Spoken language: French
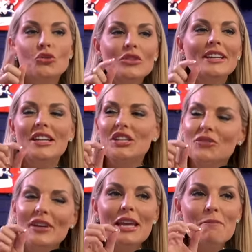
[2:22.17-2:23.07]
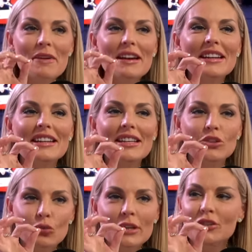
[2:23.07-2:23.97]
Ah, je, vais épingler
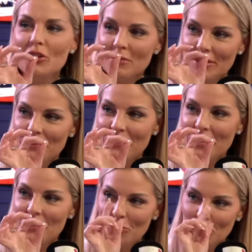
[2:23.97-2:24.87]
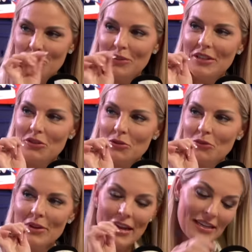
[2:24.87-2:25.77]
tous les hommes qui viennent en
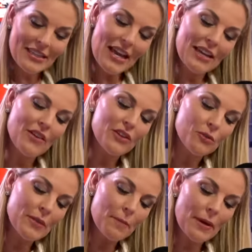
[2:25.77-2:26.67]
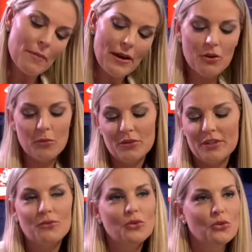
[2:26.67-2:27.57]
consultation, qui arrivent, ils ont bien préparé leur
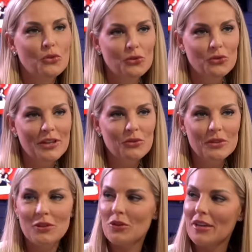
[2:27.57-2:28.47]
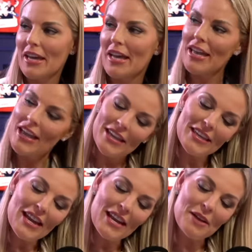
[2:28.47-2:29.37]
petite photo tout ça, tout est OK.
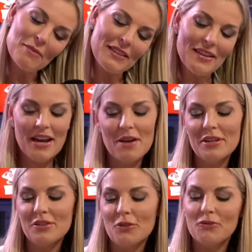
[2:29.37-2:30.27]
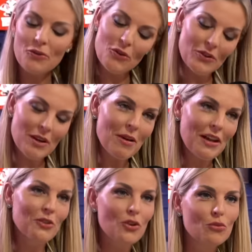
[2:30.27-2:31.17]
Il y a la madame, les enfants, le
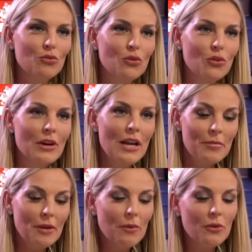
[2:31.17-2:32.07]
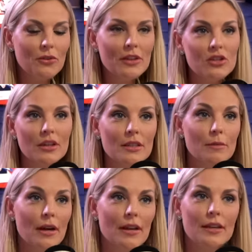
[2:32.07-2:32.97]
labrador, le boulot. Puis à un moment donné, je leur dis,
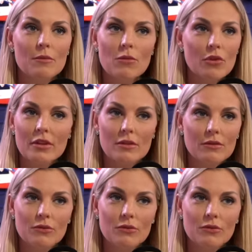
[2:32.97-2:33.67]
bah, il me manque une.